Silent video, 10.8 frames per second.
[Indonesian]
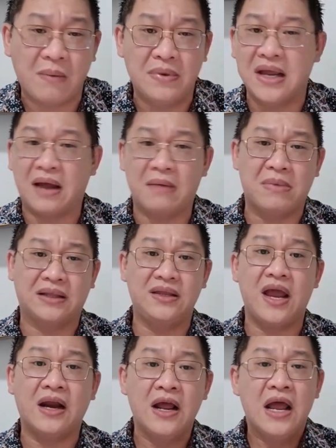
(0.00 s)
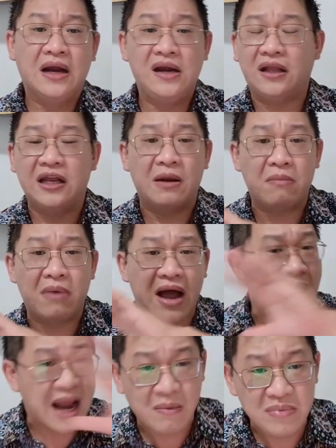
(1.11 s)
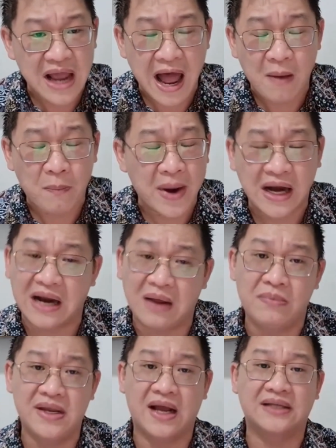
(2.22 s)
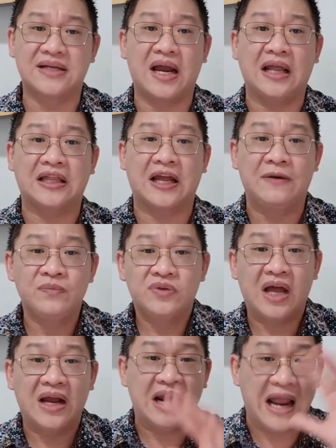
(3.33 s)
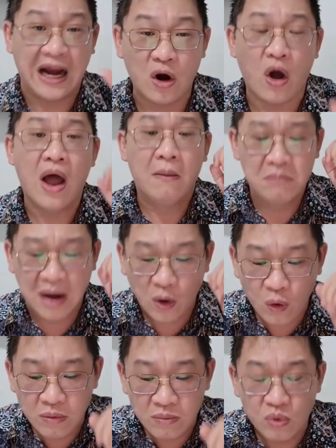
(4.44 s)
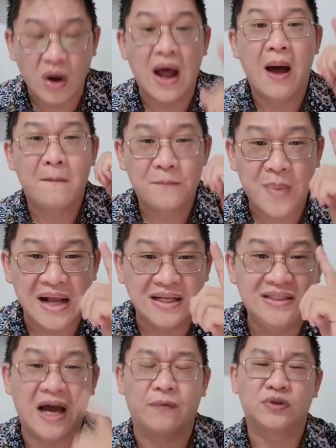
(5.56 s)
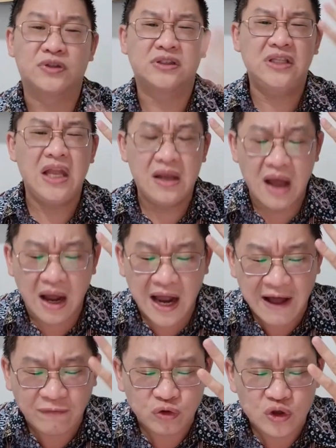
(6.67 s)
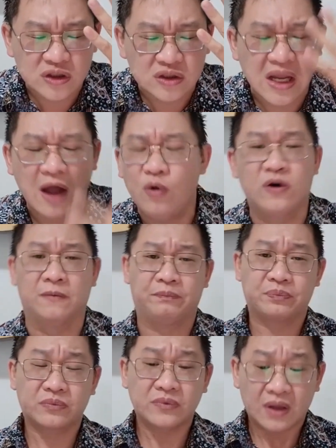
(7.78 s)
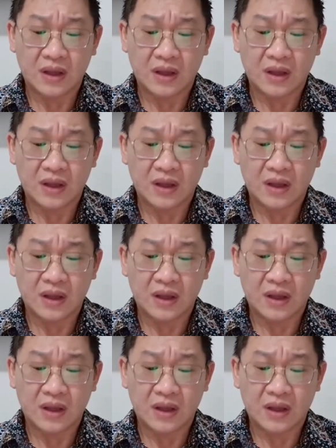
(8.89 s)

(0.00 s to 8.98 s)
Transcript: yang namanya kematian dia tidak mengalami apa yang namanya kesakitan dan Henok berumur panjang 300 tahun